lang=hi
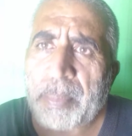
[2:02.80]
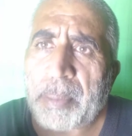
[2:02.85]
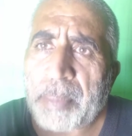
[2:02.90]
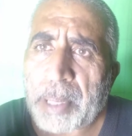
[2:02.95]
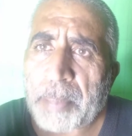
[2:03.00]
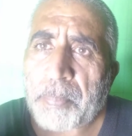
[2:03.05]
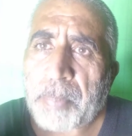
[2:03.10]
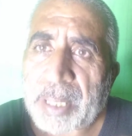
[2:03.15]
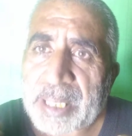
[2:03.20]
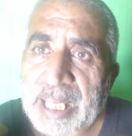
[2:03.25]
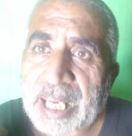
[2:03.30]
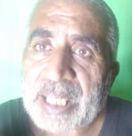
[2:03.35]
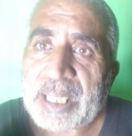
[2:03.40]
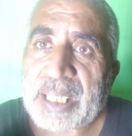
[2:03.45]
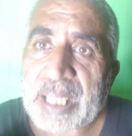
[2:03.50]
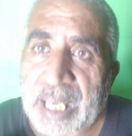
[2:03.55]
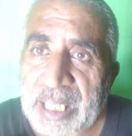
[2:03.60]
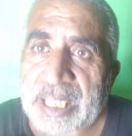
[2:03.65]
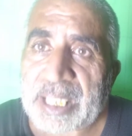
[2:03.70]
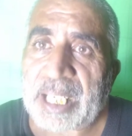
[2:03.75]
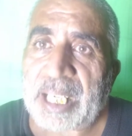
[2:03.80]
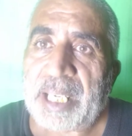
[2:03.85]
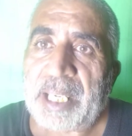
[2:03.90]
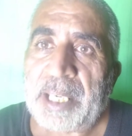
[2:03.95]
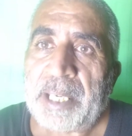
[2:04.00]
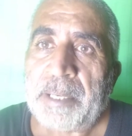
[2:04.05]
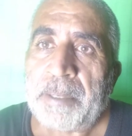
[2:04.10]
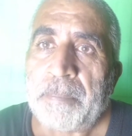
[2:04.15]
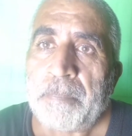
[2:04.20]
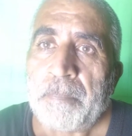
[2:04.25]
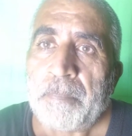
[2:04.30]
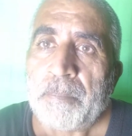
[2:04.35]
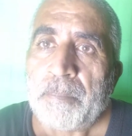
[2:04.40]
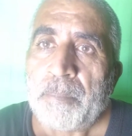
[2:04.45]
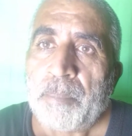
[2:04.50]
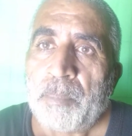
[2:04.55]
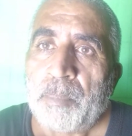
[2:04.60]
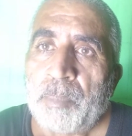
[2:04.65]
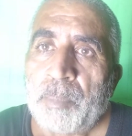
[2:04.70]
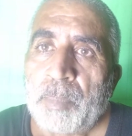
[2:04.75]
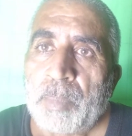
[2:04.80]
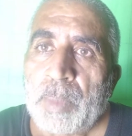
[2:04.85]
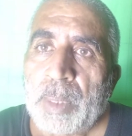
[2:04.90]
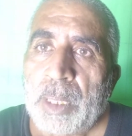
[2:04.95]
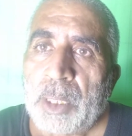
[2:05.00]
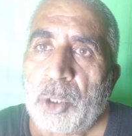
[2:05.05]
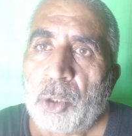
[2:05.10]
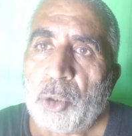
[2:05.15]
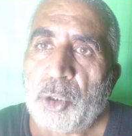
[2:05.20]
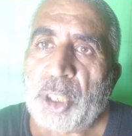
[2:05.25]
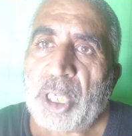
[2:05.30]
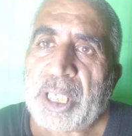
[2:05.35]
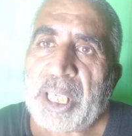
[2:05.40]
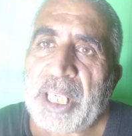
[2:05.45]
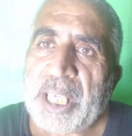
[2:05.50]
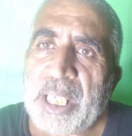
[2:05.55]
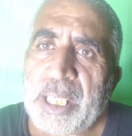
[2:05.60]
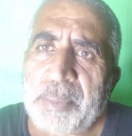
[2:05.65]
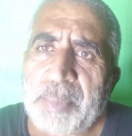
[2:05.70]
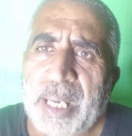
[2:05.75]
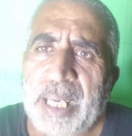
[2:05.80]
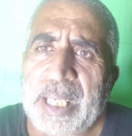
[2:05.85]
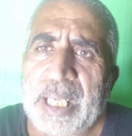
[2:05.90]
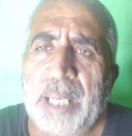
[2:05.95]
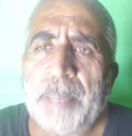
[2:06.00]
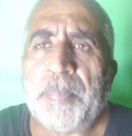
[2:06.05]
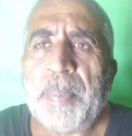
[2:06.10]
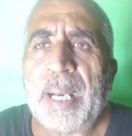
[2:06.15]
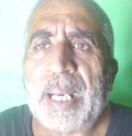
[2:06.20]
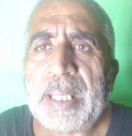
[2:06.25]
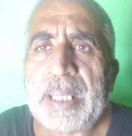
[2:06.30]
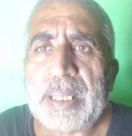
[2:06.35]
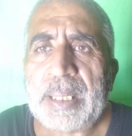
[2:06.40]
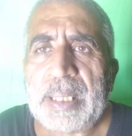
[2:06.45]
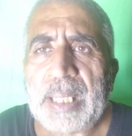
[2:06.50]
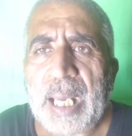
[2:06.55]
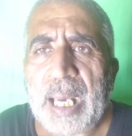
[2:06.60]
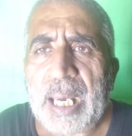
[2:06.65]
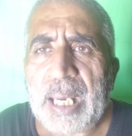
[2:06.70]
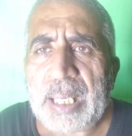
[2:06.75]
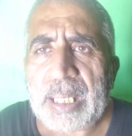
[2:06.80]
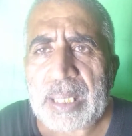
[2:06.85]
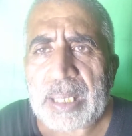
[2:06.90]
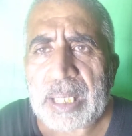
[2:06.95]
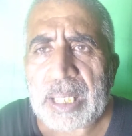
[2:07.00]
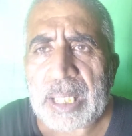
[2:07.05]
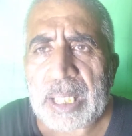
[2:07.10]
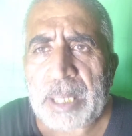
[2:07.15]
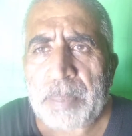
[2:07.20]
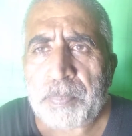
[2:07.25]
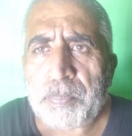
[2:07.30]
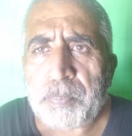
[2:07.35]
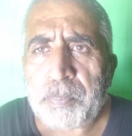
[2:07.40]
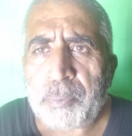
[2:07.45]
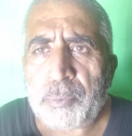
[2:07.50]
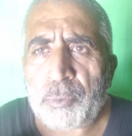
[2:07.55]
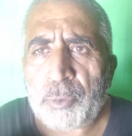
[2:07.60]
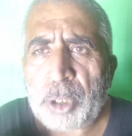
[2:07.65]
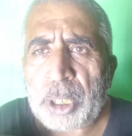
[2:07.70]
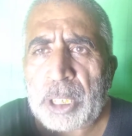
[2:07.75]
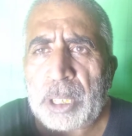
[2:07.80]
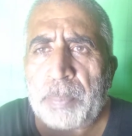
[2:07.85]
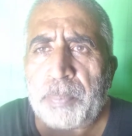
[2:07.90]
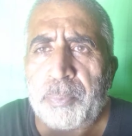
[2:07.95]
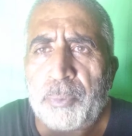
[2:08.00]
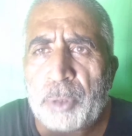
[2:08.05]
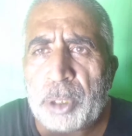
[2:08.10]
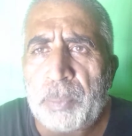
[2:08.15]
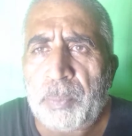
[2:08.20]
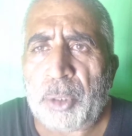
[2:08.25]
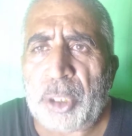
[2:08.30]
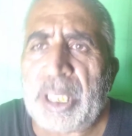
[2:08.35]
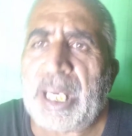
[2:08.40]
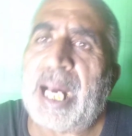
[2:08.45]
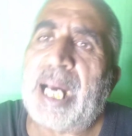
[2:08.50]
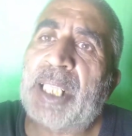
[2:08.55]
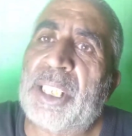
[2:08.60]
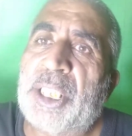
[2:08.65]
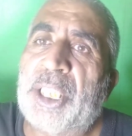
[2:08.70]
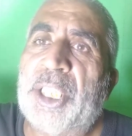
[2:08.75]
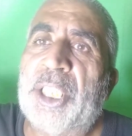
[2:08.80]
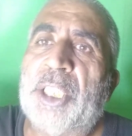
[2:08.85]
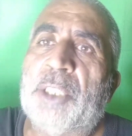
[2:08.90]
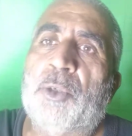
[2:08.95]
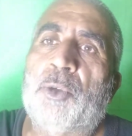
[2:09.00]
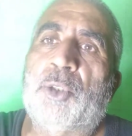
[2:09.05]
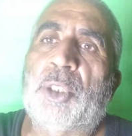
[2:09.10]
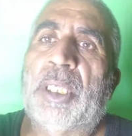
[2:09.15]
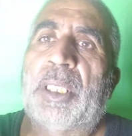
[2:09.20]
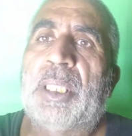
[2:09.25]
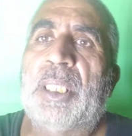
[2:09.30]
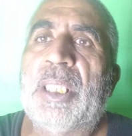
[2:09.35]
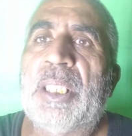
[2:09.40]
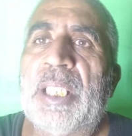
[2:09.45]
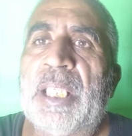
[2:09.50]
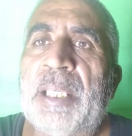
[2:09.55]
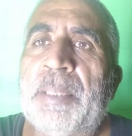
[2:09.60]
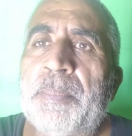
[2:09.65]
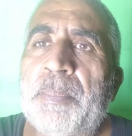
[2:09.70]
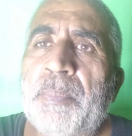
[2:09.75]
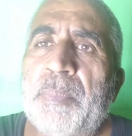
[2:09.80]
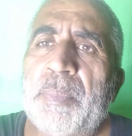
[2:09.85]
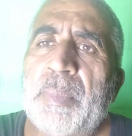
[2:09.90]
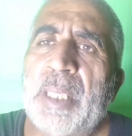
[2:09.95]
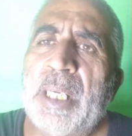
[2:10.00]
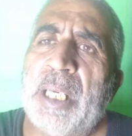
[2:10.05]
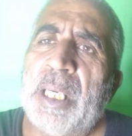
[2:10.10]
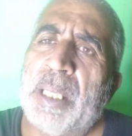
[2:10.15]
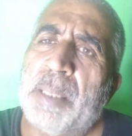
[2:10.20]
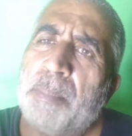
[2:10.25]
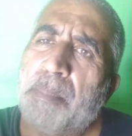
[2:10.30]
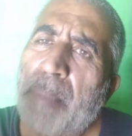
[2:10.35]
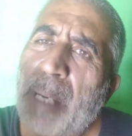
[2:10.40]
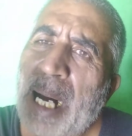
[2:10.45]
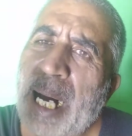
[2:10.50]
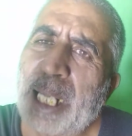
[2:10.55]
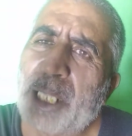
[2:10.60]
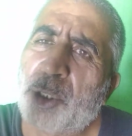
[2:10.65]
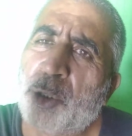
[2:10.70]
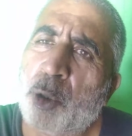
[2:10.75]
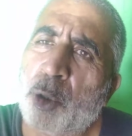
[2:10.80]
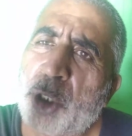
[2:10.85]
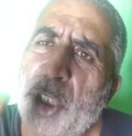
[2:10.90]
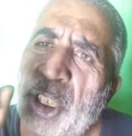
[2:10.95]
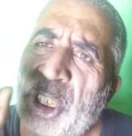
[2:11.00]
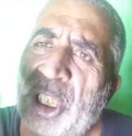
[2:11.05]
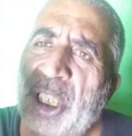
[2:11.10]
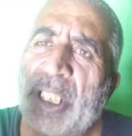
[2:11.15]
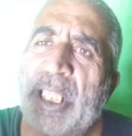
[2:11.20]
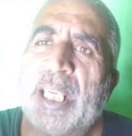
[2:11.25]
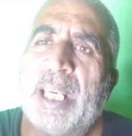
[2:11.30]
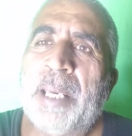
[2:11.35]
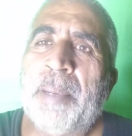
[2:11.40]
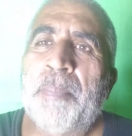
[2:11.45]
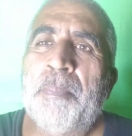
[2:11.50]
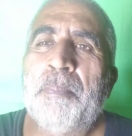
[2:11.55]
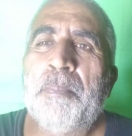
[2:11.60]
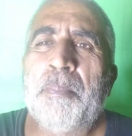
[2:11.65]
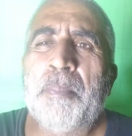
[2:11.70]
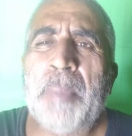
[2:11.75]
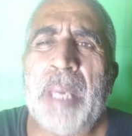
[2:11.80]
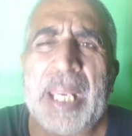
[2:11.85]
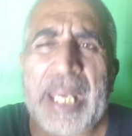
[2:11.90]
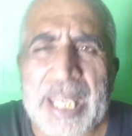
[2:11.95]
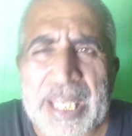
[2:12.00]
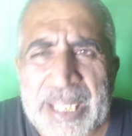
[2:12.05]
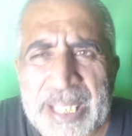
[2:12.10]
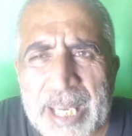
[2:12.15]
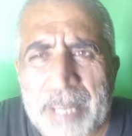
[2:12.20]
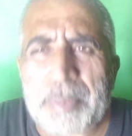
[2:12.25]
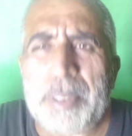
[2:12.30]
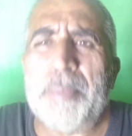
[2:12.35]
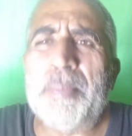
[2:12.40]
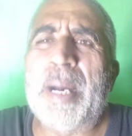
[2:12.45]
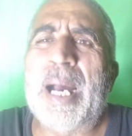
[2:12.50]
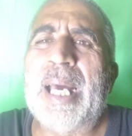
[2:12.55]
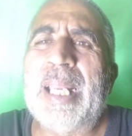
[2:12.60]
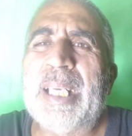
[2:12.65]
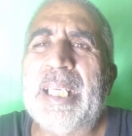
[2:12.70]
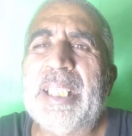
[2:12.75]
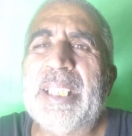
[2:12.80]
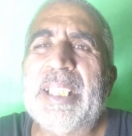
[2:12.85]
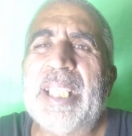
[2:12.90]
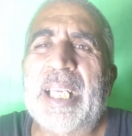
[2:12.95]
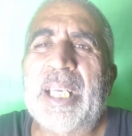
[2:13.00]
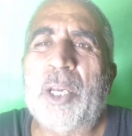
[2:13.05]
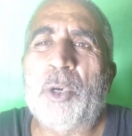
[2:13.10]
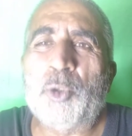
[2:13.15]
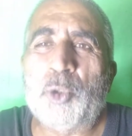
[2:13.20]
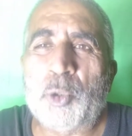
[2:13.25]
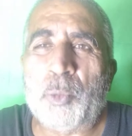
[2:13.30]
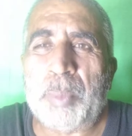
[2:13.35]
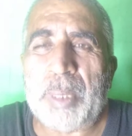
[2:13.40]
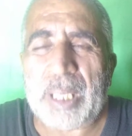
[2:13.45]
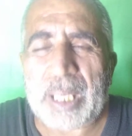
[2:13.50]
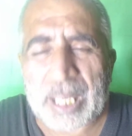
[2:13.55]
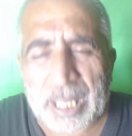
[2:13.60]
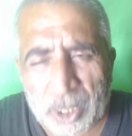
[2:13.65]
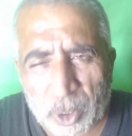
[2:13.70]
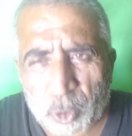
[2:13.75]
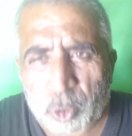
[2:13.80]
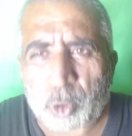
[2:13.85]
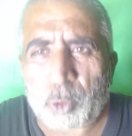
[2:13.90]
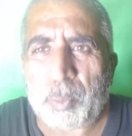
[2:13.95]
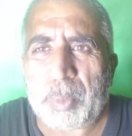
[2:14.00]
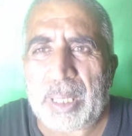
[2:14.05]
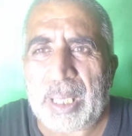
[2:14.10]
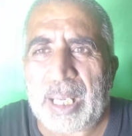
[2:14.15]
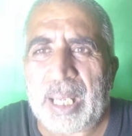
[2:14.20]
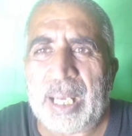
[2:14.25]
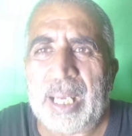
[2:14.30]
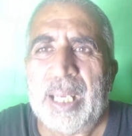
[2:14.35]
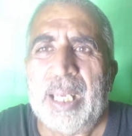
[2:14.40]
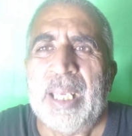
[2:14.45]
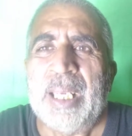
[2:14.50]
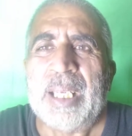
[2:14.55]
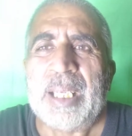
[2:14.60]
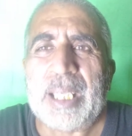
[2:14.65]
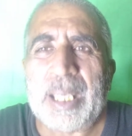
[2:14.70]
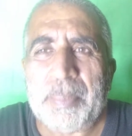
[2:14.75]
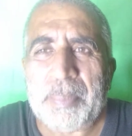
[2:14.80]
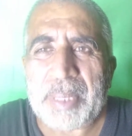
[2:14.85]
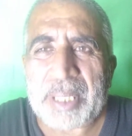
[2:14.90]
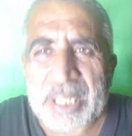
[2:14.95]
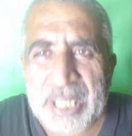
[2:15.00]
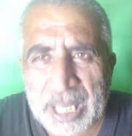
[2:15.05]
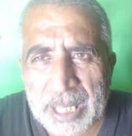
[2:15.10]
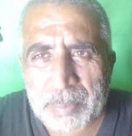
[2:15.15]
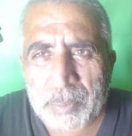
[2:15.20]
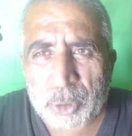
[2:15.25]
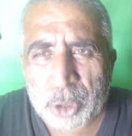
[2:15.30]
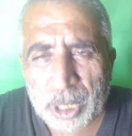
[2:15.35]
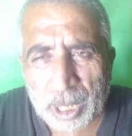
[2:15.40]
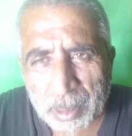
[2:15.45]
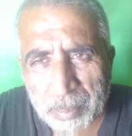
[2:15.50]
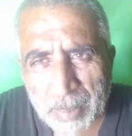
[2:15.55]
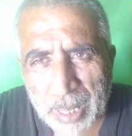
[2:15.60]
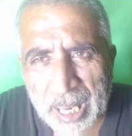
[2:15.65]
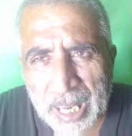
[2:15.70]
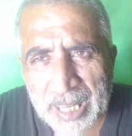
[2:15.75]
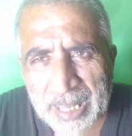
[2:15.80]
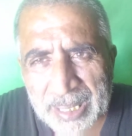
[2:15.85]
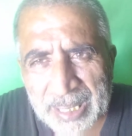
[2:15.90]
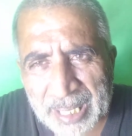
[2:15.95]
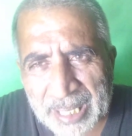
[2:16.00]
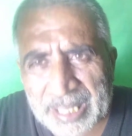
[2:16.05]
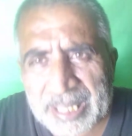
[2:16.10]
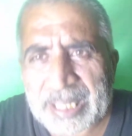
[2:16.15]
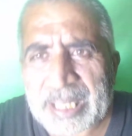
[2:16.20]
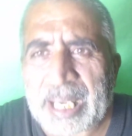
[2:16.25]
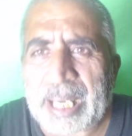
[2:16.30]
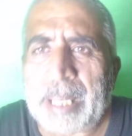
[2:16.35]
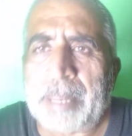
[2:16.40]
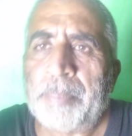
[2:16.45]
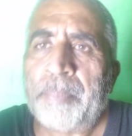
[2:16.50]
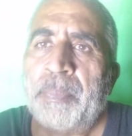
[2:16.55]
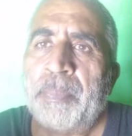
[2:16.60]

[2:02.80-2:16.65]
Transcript: हमें पता चल जाए तो यकीन माने पाकिस्तान की पूरी की पूरी बुनियाद ठीक हो सकती है बात छोटी सी है मैंने ये भी मान लिया नवजुबिल्ला बिल्ला कि मिर्ज़ाई मुसलमान नहीं हैं